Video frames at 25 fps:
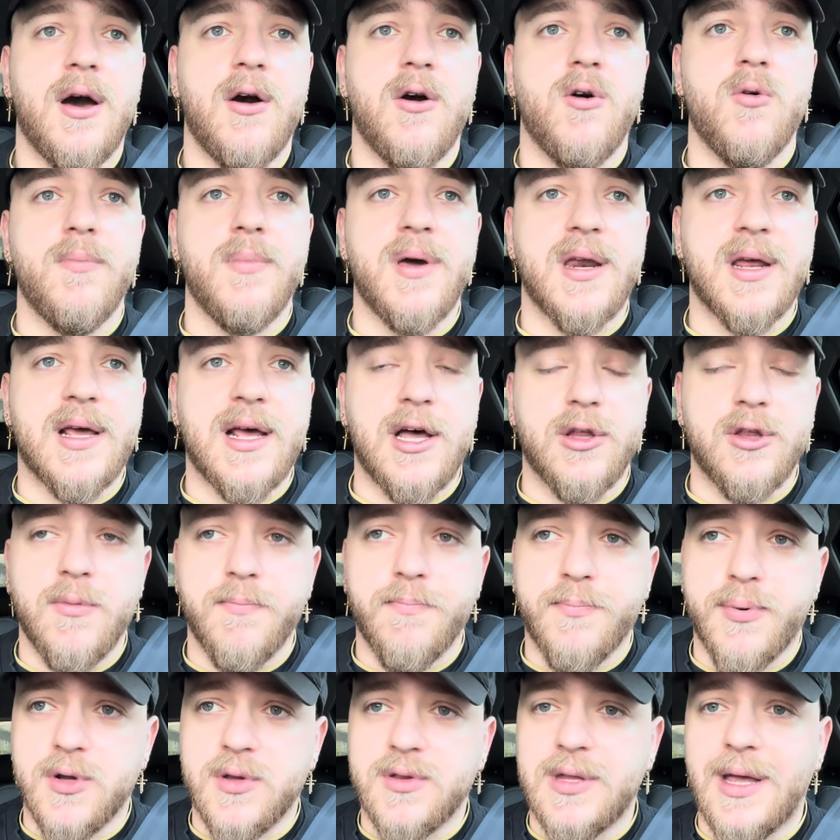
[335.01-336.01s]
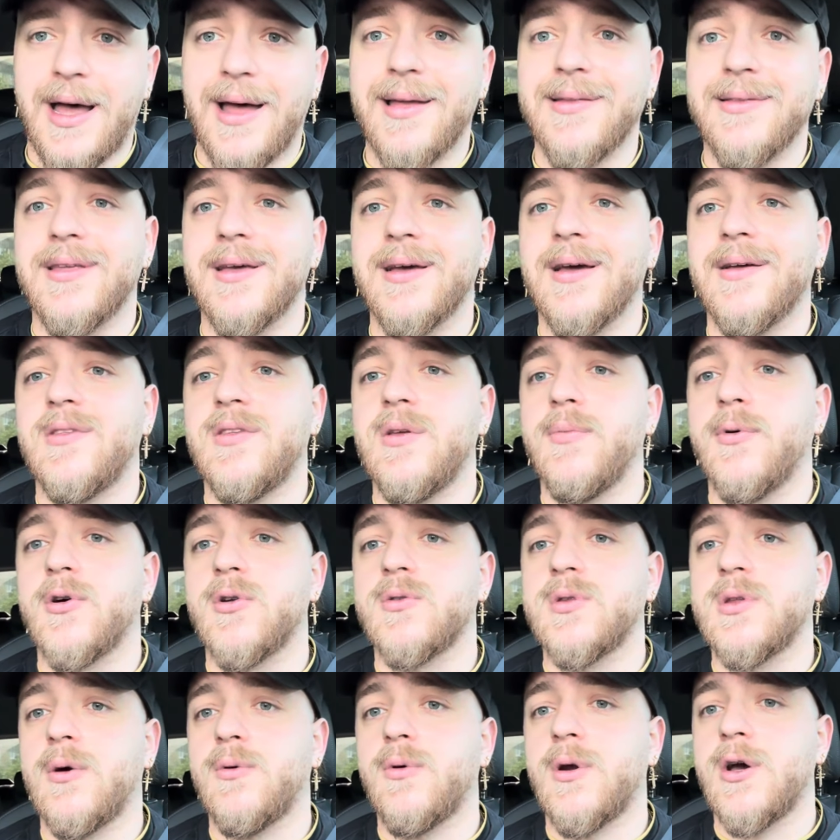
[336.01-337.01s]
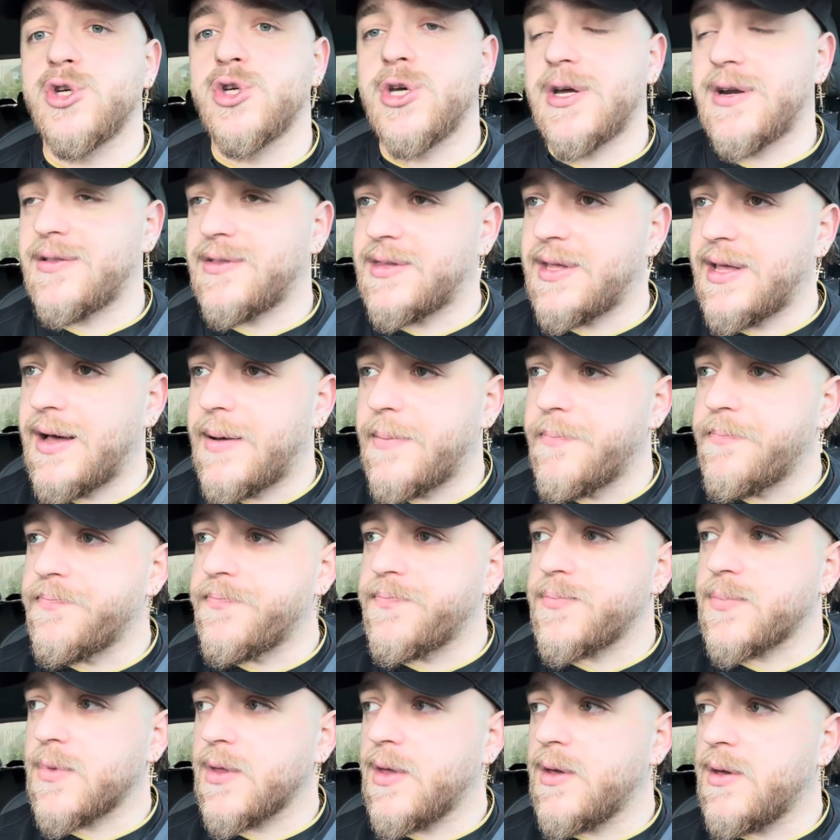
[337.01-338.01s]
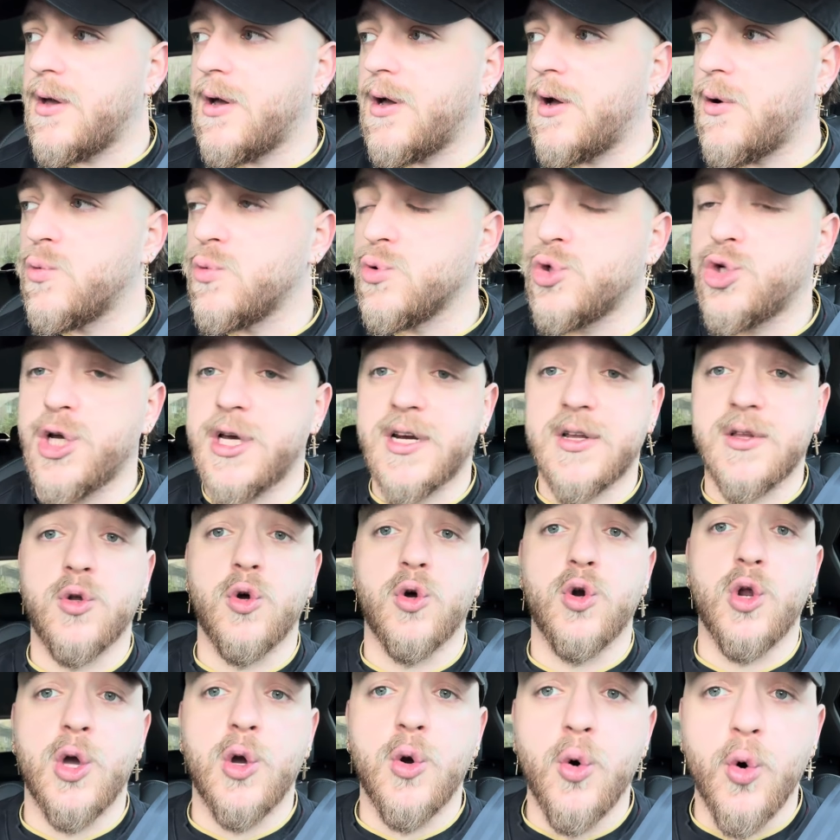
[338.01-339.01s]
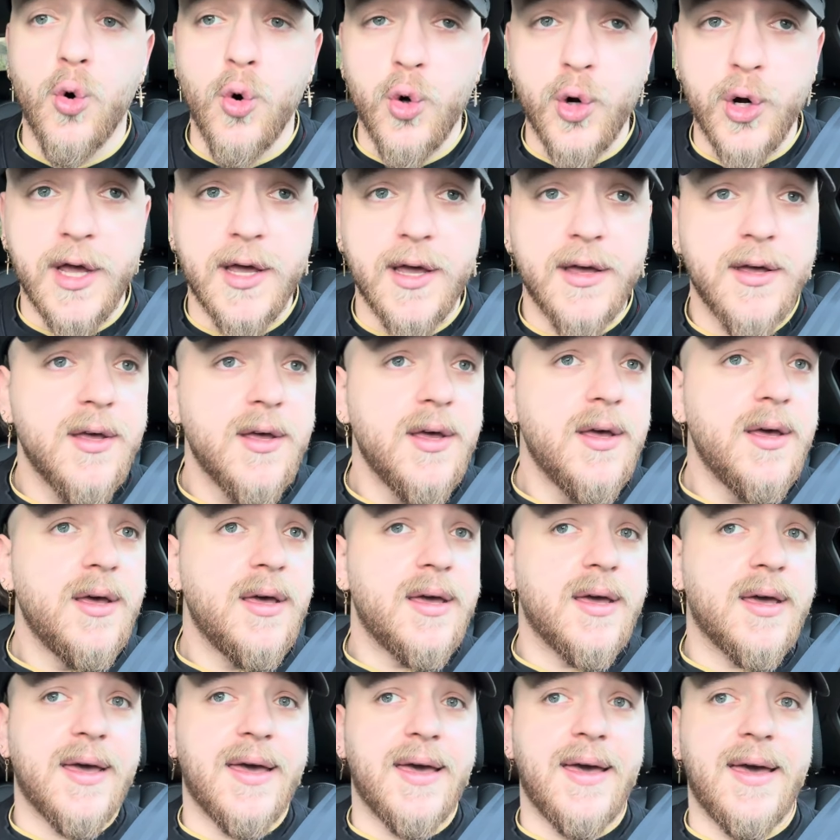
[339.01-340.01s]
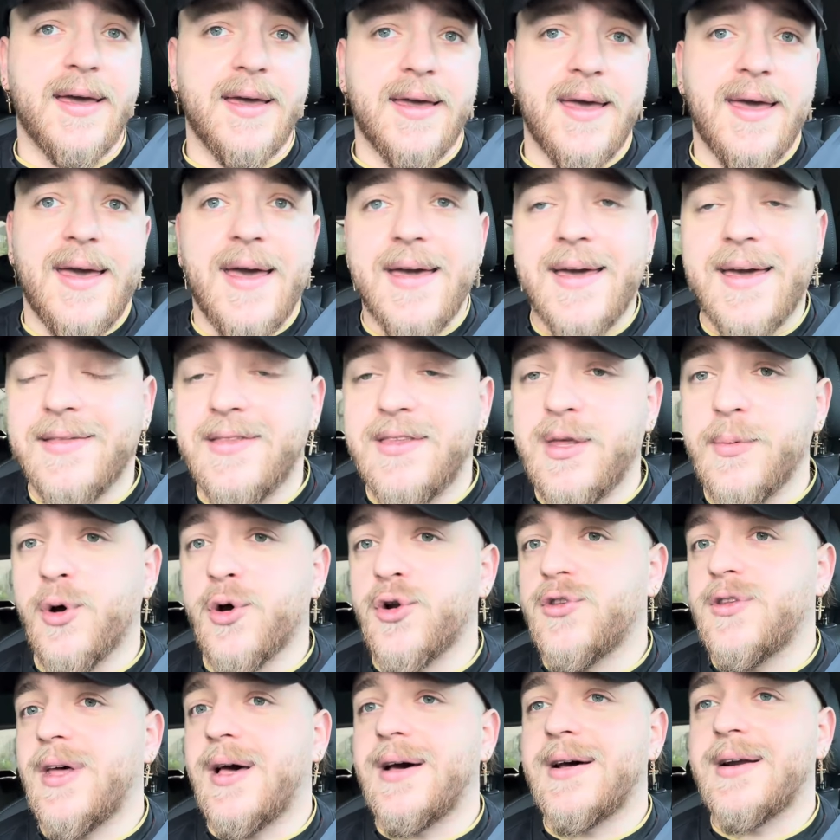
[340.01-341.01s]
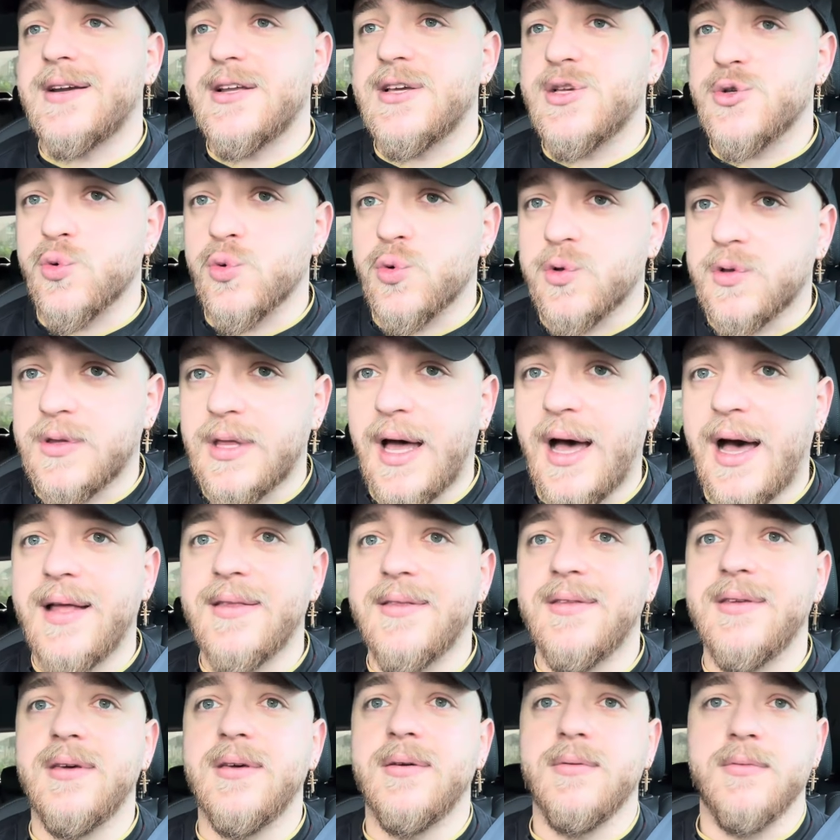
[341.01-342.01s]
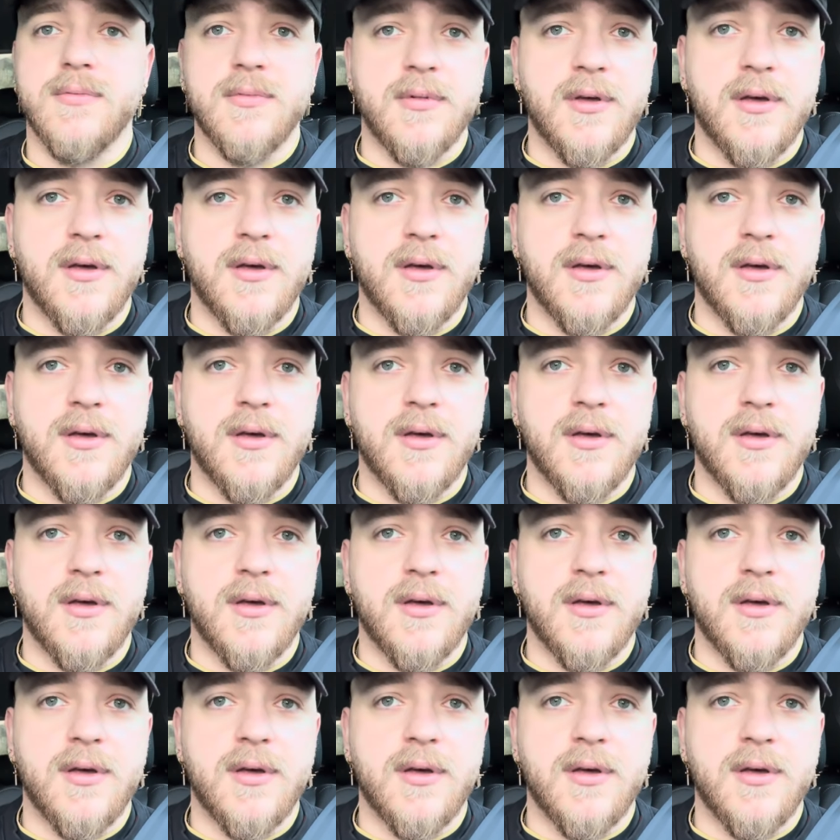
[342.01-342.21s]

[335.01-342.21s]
un mercato importante, che ti porta a certa, uh, un certo rigore e, e, e, che ti porta risultati